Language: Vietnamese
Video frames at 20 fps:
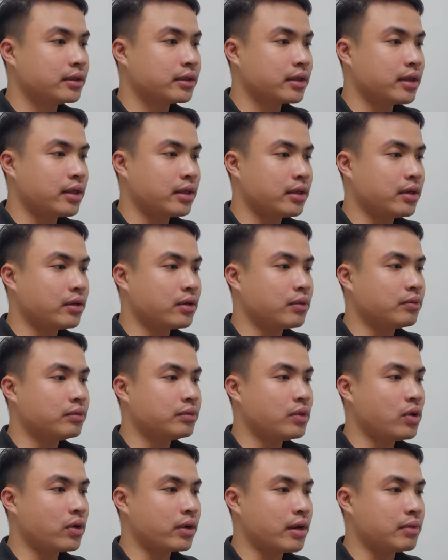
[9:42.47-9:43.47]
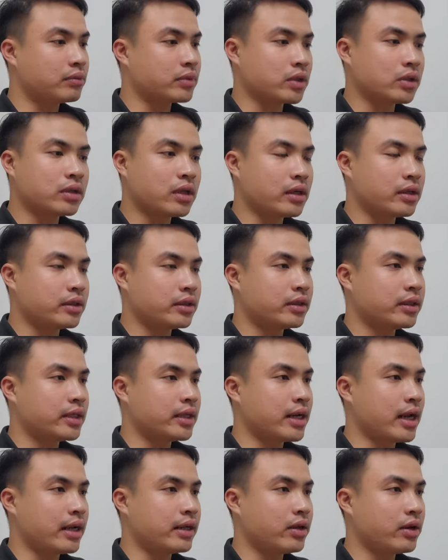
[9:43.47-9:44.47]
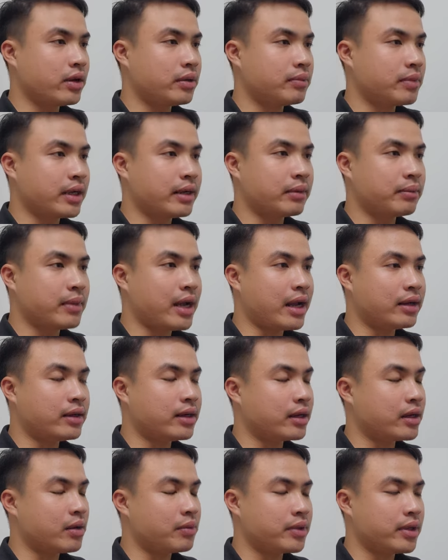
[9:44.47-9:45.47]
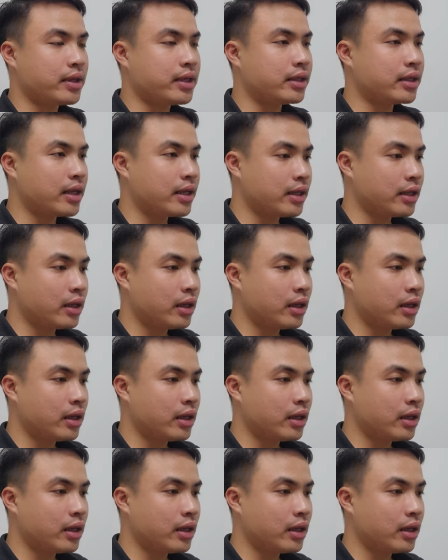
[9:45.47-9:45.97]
thì nó cũng hoạt động tương tự như khi nãy thôi mình bán ra cái đồng USDT